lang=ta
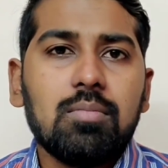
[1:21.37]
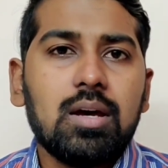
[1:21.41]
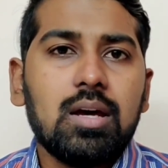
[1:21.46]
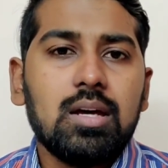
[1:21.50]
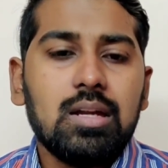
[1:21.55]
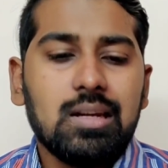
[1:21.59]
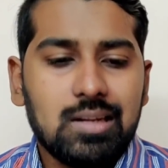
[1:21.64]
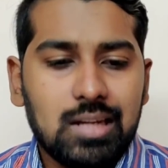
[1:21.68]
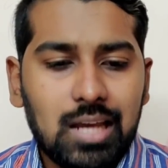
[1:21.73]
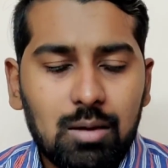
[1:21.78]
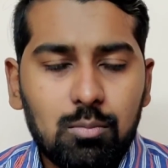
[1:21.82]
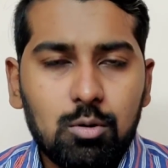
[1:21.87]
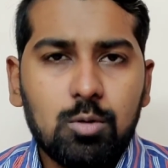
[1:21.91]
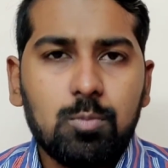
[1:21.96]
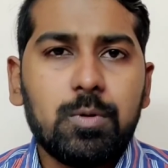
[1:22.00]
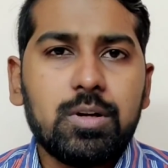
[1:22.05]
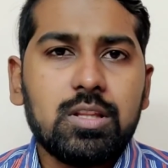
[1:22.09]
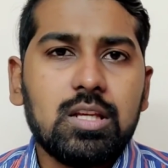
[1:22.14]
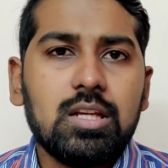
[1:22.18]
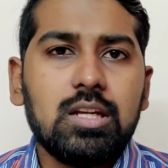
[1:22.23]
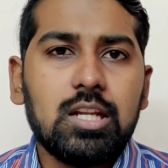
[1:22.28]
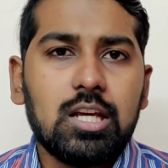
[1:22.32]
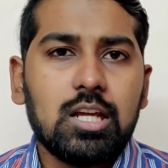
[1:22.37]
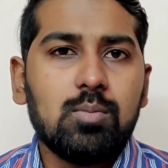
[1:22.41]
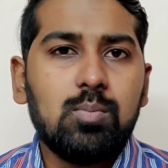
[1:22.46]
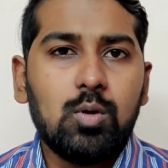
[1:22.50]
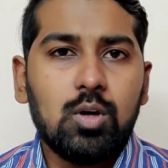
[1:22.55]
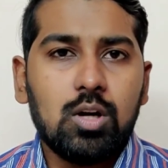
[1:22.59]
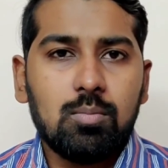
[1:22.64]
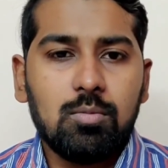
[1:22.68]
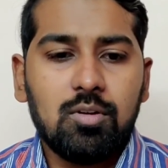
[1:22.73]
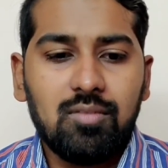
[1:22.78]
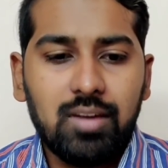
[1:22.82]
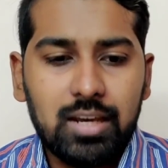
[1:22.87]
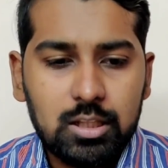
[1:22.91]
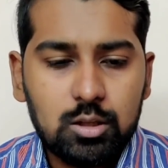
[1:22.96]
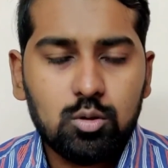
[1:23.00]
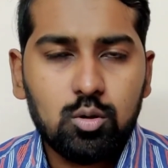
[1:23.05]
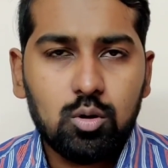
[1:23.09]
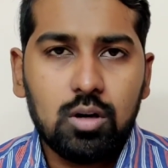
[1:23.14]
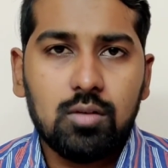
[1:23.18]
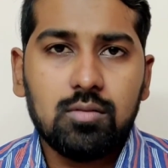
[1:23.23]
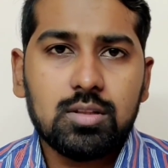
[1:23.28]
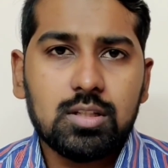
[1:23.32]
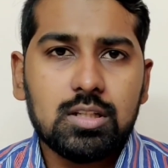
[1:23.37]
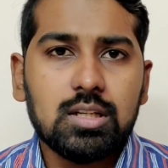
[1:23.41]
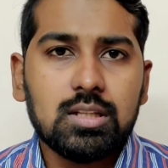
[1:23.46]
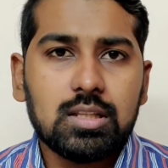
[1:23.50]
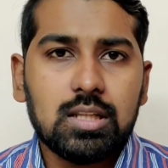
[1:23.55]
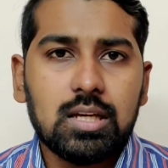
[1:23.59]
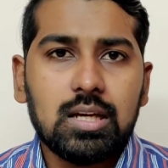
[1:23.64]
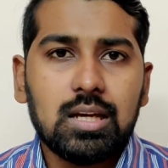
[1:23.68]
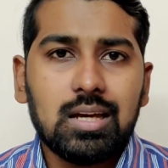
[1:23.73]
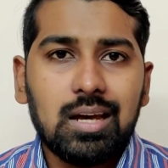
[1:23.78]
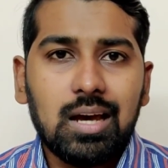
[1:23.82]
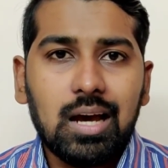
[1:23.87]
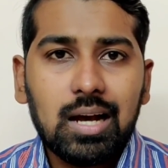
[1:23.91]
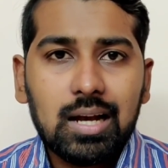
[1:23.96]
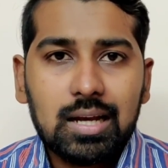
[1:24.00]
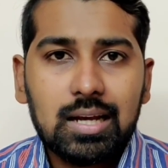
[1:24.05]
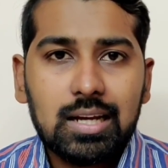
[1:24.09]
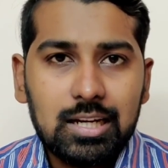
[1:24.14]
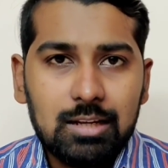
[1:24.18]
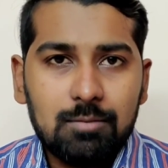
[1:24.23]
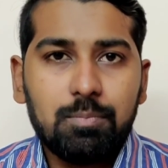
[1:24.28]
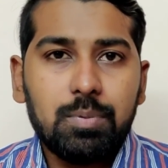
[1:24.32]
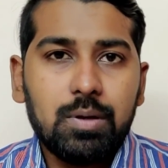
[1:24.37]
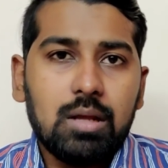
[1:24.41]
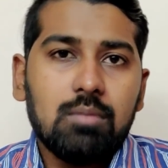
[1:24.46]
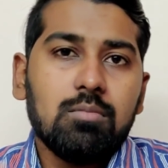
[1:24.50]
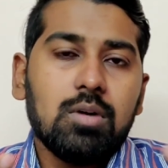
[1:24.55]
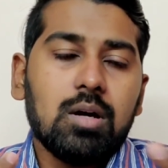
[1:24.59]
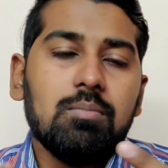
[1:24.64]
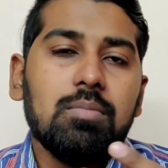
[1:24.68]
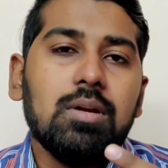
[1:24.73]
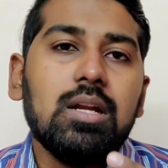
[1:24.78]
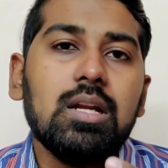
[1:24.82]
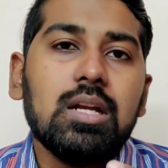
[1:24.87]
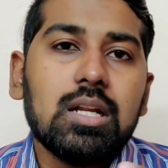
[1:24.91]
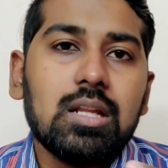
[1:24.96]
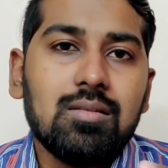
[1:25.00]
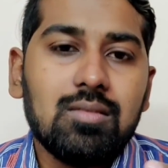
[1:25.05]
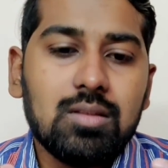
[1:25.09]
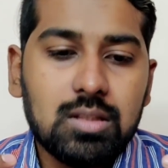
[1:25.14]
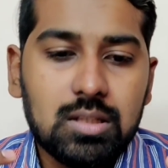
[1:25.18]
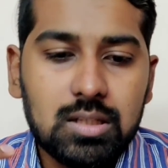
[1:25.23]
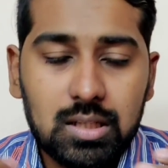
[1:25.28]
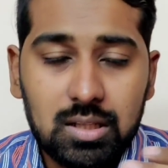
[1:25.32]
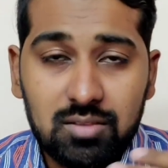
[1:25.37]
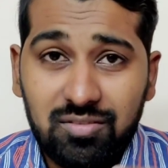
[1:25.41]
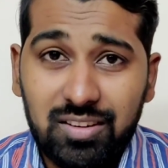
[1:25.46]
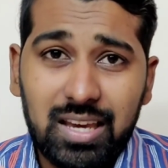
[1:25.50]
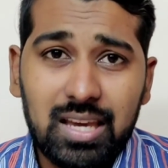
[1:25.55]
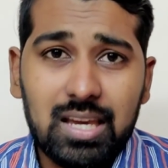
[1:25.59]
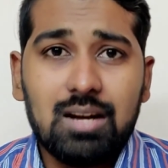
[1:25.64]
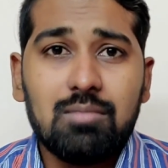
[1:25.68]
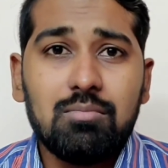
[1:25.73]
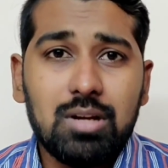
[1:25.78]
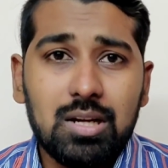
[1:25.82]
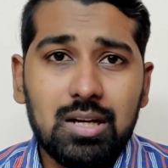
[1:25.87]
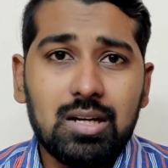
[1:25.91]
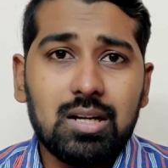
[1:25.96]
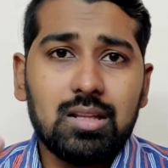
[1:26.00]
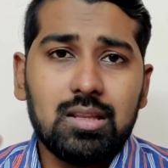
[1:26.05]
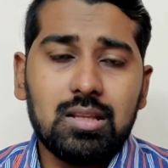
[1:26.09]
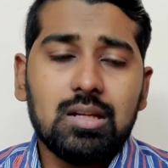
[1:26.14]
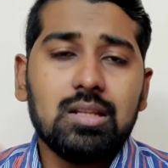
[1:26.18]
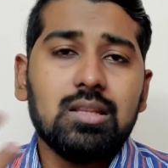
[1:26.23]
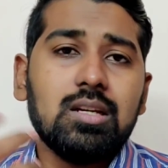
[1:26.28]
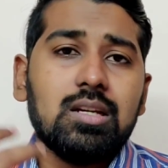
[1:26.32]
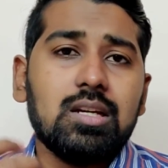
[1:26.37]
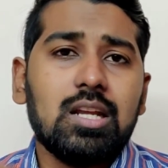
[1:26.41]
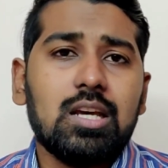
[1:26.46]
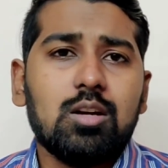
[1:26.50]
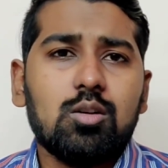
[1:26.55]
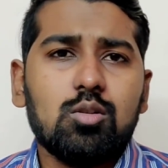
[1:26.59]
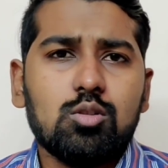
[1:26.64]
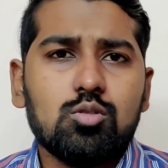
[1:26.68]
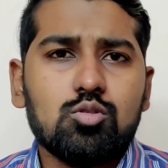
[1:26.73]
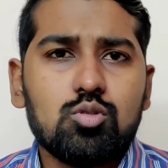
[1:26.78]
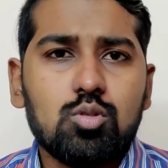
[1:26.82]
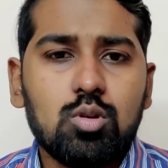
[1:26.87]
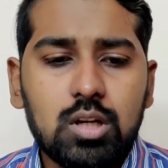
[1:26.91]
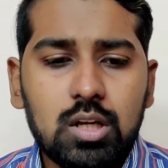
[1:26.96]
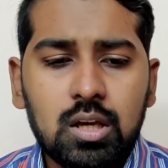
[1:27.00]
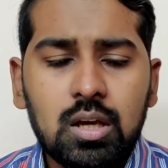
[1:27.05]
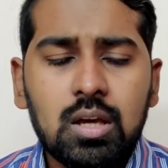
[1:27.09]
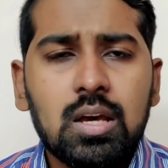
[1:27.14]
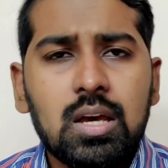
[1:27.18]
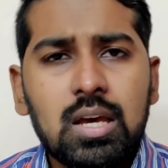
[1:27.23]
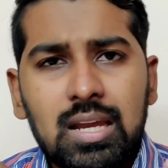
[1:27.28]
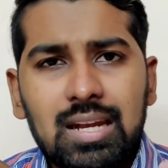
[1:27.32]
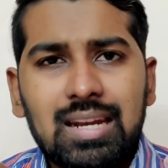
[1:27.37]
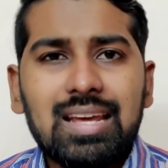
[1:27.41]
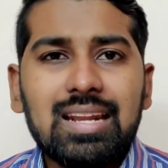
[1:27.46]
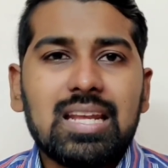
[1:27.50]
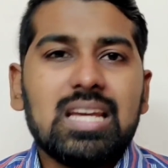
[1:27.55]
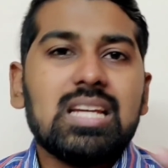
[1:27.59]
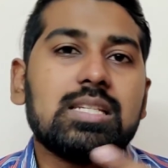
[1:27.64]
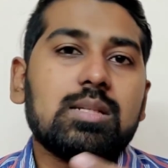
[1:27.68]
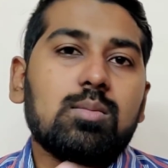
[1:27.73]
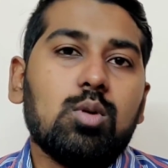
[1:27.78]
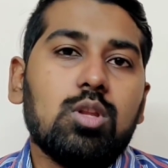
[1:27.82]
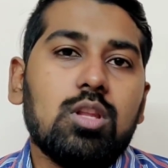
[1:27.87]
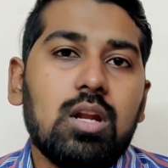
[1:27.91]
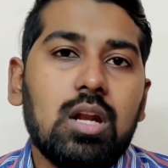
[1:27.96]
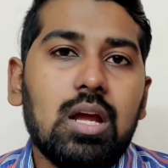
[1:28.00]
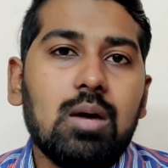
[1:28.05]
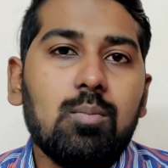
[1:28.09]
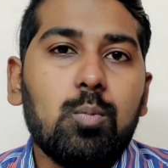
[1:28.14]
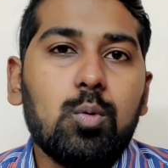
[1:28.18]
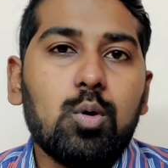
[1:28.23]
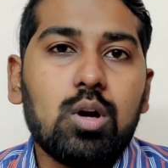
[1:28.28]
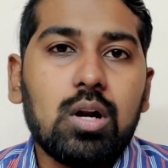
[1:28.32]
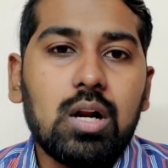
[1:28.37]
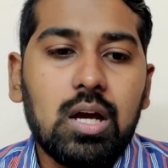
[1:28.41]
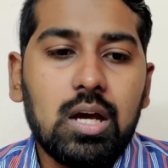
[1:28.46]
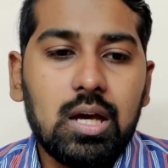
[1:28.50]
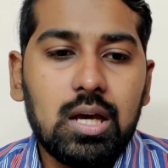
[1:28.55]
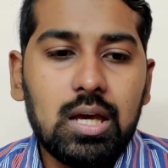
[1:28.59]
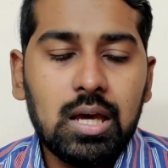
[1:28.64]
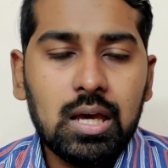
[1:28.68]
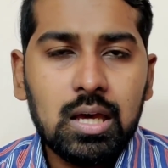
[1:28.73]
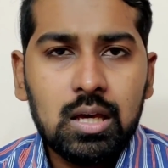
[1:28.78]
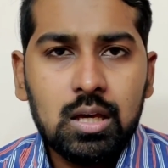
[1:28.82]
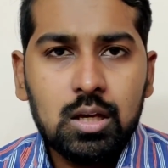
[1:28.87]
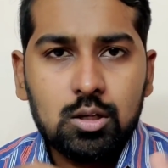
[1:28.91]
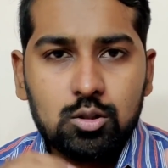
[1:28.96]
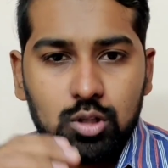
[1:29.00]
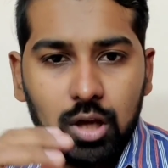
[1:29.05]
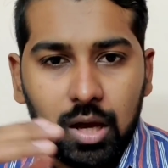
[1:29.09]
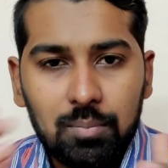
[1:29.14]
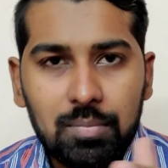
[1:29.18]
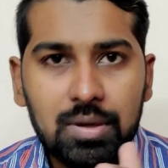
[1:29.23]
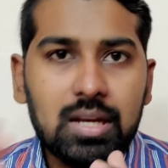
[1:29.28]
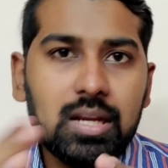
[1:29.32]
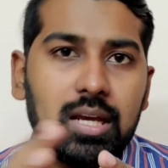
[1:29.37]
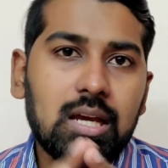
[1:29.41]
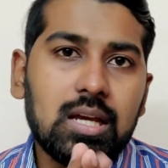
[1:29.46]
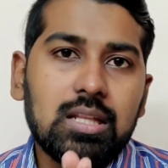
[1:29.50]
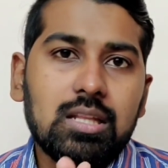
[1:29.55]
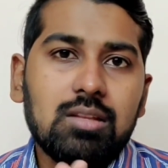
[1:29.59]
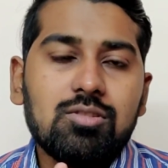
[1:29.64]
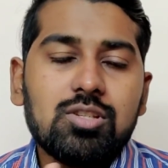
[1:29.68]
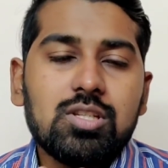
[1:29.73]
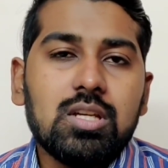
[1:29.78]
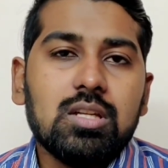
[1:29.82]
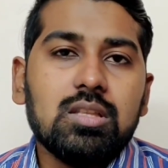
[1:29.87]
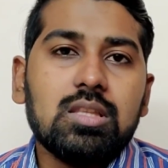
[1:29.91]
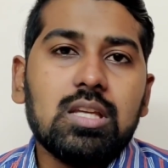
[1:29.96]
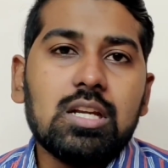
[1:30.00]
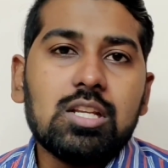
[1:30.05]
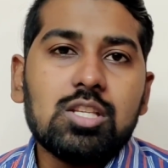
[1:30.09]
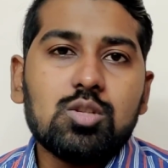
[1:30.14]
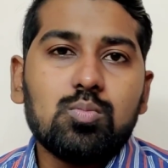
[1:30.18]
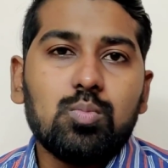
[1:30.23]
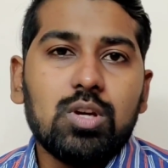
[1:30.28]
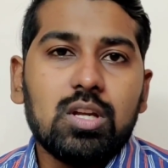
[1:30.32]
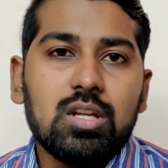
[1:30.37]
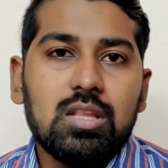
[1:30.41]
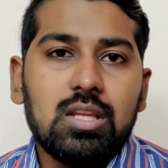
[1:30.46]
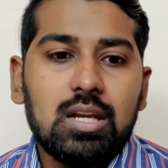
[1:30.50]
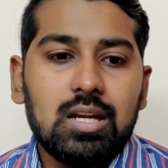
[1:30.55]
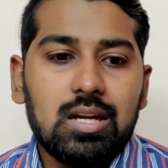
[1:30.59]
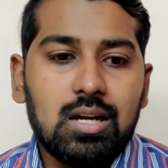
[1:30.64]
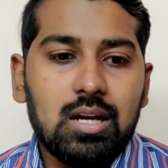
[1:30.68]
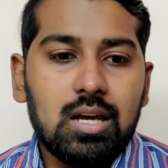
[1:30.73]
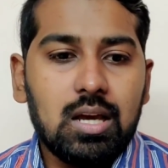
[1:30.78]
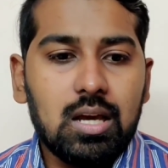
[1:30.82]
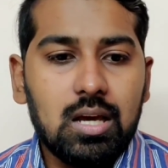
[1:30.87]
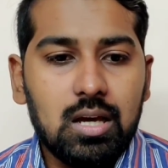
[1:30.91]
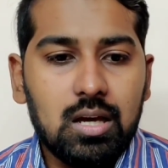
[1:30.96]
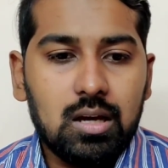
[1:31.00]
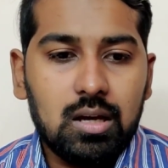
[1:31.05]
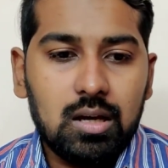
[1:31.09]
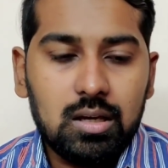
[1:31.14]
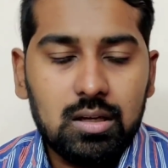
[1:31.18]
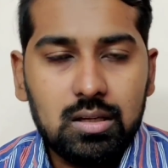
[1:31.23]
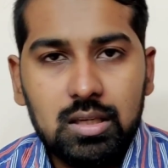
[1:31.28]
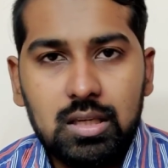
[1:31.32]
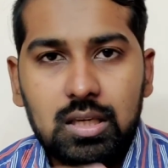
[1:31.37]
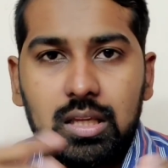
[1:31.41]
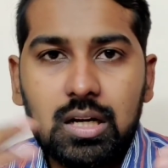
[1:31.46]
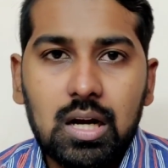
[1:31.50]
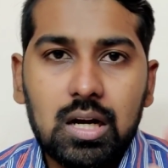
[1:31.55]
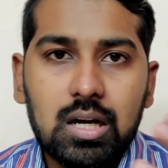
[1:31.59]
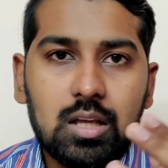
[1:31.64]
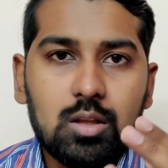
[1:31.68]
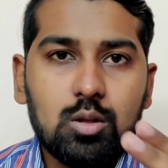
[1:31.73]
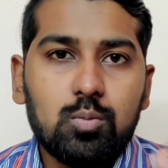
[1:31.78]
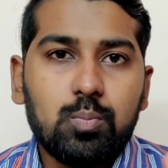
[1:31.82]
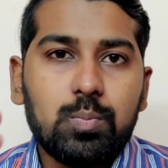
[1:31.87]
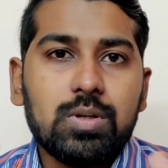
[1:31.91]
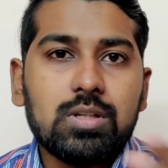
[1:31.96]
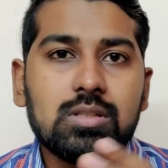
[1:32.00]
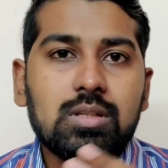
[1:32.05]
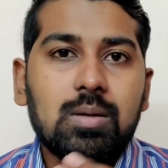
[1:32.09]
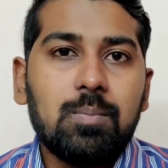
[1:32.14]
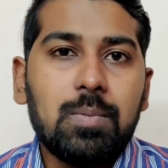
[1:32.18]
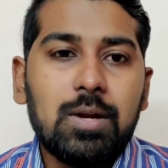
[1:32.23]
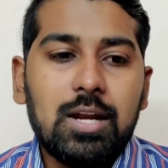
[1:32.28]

நம்ம ஞாபகப்படுத்திக்கிட்டே இருப்போம் நம்ம வயிற்றுக்குள்ளே வந்துட்டு அந்த அக்னி பிளம்பு அப்படின்றது வந்துட்டு அந்த ஃபயர் அப்படின்றது இருந்துக்கிட்டே இருக்கணும்னு சொல்லிட்டு நிறையா சபதம்லாம் போடுறாங்க ஸோ அமெரிக்காவுக்கு இந்த விஷயம் தெரிஞ்சு போயிருது என்னன்னா ஈரான் ஏதோ பெருசாக